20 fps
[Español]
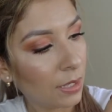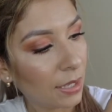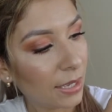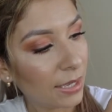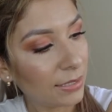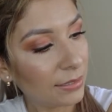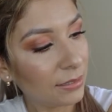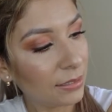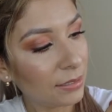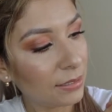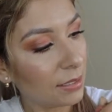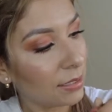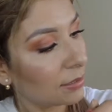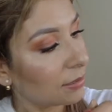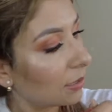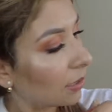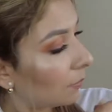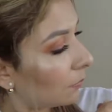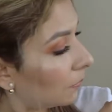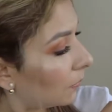Este sí
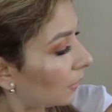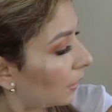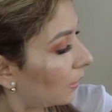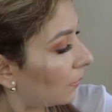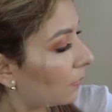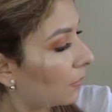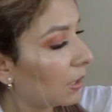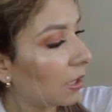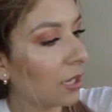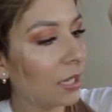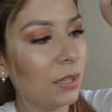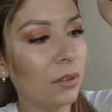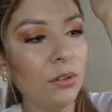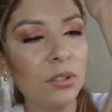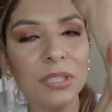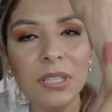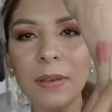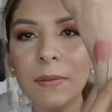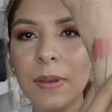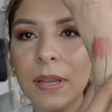está bien bajito
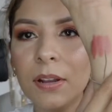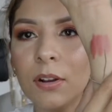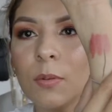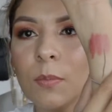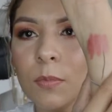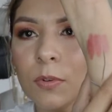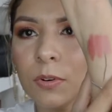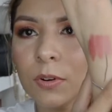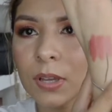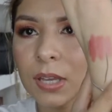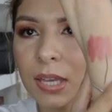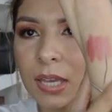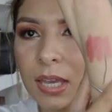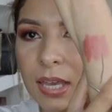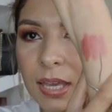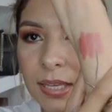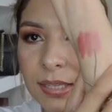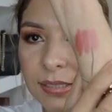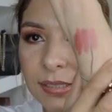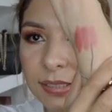y se ve como
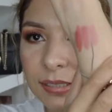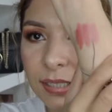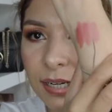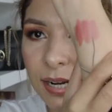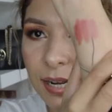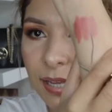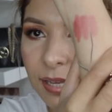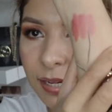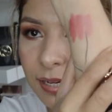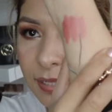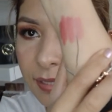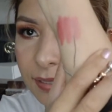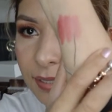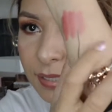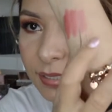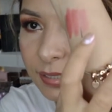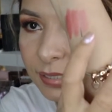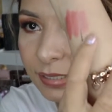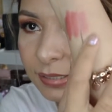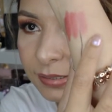que si trajeras,
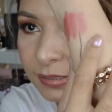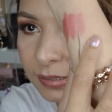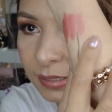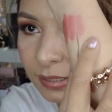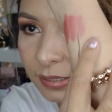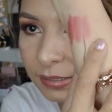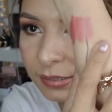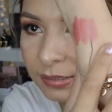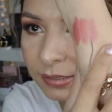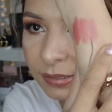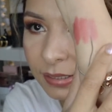es este, si